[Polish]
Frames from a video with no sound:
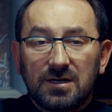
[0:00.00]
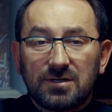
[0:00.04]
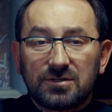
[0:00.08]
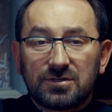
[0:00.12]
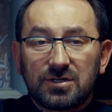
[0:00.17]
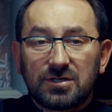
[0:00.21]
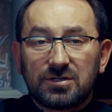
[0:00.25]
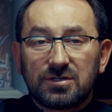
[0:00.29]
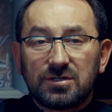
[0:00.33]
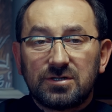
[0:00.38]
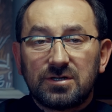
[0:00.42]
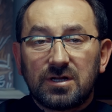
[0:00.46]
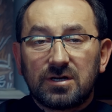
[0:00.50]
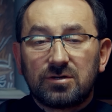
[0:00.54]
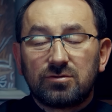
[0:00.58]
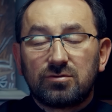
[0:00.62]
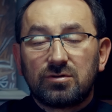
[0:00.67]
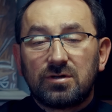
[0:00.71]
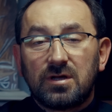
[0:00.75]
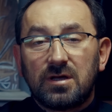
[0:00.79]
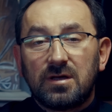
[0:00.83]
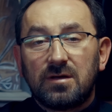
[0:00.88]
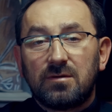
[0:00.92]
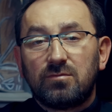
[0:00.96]
rzeczy, na
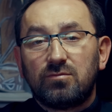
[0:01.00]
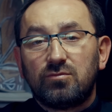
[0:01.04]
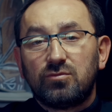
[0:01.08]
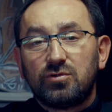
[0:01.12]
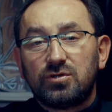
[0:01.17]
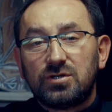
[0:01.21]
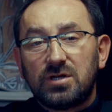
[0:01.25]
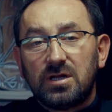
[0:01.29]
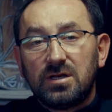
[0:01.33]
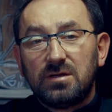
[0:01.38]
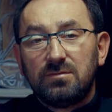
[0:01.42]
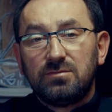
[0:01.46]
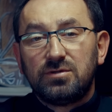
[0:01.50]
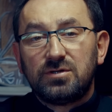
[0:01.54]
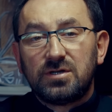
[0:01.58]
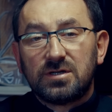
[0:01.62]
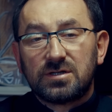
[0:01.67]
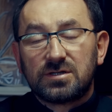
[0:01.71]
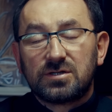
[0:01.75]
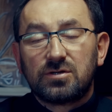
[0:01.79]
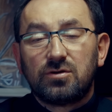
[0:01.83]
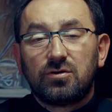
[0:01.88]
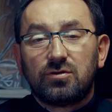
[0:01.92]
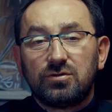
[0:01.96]
które musieliby
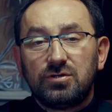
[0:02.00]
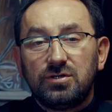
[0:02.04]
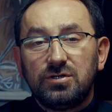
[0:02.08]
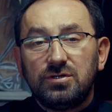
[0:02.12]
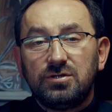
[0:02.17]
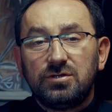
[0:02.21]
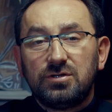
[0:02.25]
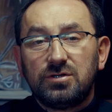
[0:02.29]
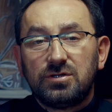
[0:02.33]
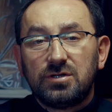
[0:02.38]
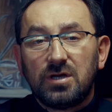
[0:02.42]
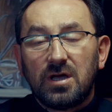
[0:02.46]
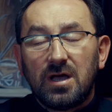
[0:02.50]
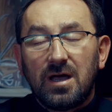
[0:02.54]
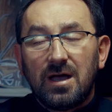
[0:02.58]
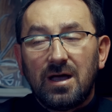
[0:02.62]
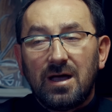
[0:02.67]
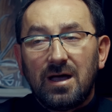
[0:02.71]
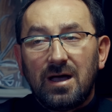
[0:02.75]
się zgodzić,